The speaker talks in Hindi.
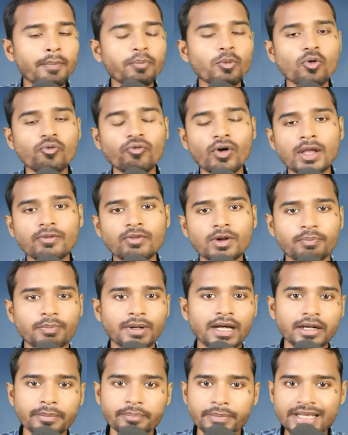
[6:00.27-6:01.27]
आपको फाइबर
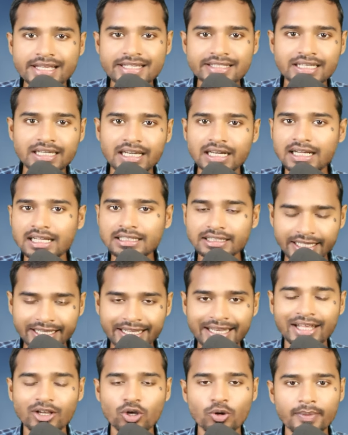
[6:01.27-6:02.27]
प्लान बी का
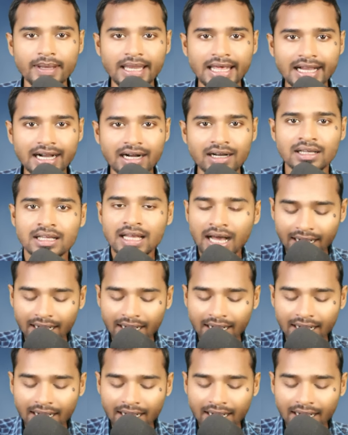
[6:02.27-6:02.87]
देखने को मिलेगा